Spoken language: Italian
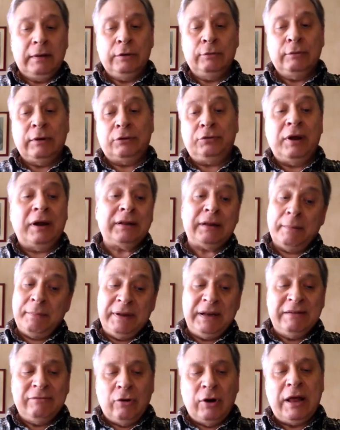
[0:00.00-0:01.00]
di una certa
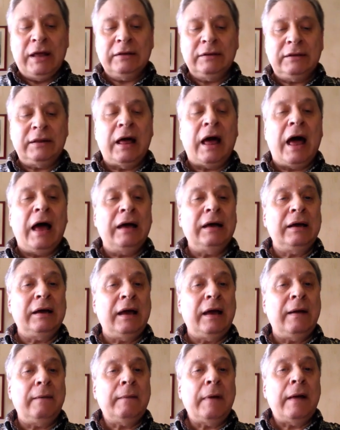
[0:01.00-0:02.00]
benevolenza
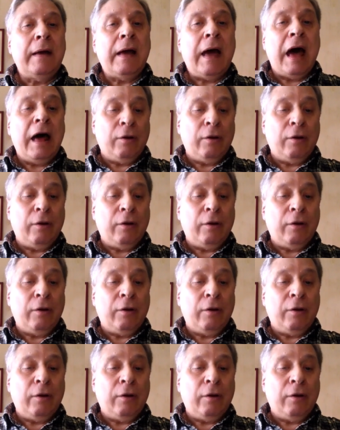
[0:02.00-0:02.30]
anche